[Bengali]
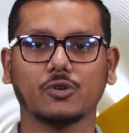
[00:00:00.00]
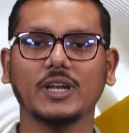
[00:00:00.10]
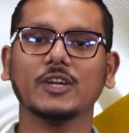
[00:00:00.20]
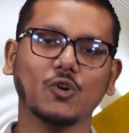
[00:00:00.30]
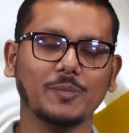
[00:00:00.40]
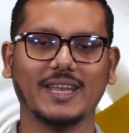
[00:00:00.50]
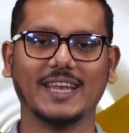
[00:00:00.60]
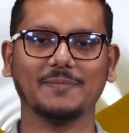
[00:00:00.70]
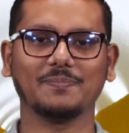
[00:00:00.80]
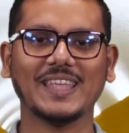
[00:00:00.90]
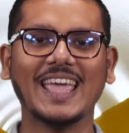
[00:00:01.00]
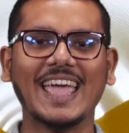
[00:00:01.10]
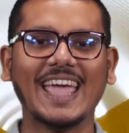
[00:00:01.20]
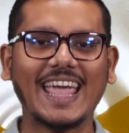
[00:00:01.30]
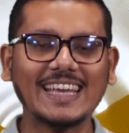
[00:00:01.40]
হলে ঘুমিয়ে নেয়
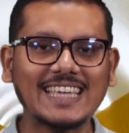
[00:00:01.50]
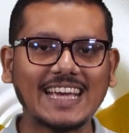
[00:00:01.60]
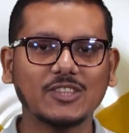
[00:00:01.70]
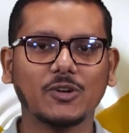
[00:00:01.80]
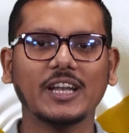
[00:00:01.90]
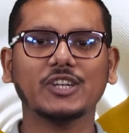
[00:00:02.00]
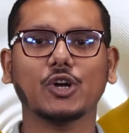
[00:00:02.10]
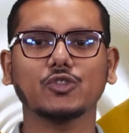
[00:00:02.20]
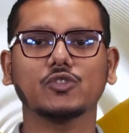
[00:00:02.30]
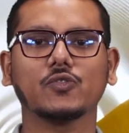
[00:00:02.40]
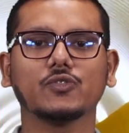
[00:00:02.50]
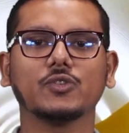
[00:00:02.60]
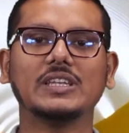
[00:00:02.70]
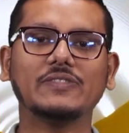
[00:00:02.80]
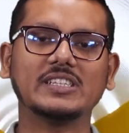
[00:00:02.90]
এটি এক ধরনের স্বতঃস্ফূর্ত
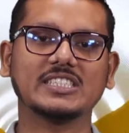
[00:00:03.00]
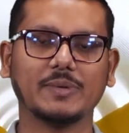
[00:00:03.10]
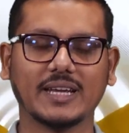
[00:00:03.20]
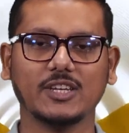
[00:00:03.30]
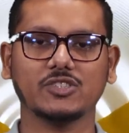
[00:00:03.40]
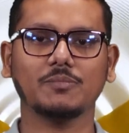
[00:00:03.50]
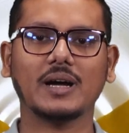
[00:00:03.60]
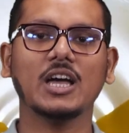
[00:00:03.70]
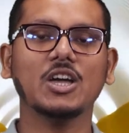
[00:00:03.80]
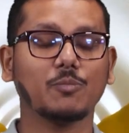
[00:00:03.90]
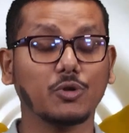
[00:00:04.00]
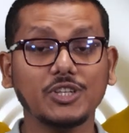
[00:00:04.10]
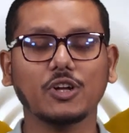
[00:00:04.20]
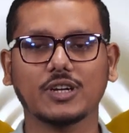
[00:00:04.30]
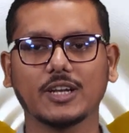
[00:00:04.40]
ডিফেন্স মেকানিজম বা
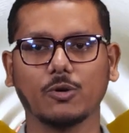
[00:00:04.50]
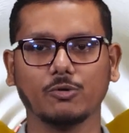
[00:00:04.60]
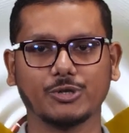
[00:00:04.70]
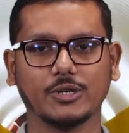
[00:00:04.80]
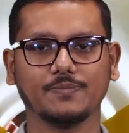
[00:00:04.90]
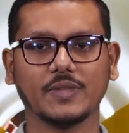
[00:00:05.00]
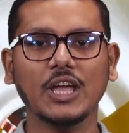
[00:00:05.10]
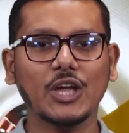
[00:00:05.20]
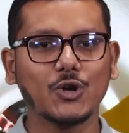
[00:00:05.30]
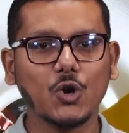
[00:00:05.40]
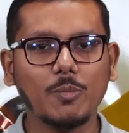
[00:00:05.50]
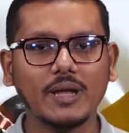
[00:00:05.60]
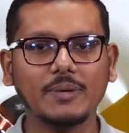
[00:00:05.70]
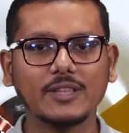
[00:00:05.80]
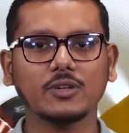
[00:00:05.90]
প্রতিরক্ষার কৌশল
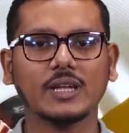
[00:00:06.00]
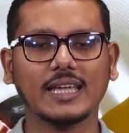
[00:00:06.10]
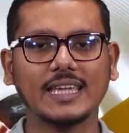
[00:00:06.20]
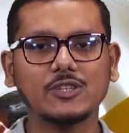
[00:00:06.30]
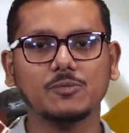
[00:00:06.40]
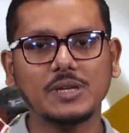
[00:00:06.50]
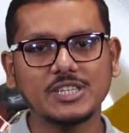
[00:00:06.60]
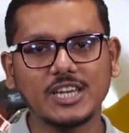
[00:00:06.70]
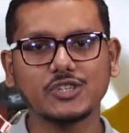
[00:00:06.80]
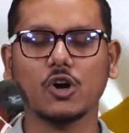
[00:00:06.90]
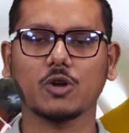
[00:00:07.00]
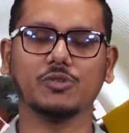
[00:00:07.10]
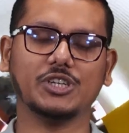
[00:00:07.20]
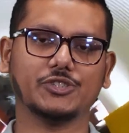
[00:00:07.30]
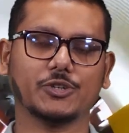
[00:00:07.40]
ঘুমের ভেতর কিছু বিশেষ
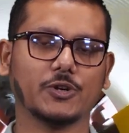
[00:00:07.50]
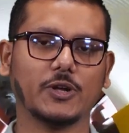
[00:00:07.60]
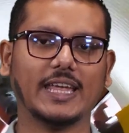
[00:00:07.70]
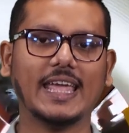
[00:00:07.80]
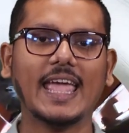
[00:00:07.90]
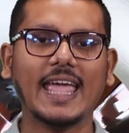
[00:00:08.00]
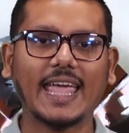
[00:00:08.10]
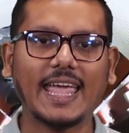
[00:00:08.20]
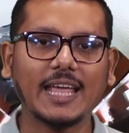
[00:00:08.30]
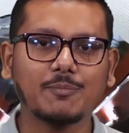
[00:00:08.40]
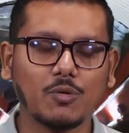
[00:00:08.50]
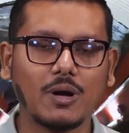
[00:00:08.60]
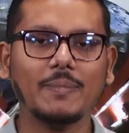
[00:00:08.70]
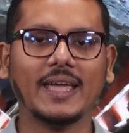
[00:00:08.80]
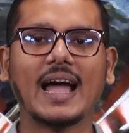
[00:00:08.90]
হরমোন নিঃসরণ হয় এর
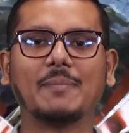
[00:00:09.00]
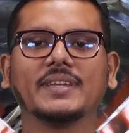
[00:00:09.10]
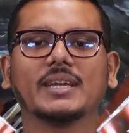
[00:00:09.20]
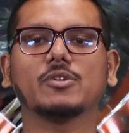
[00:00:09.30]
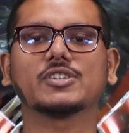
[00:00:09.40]
প্রভাবে আপনি কেবল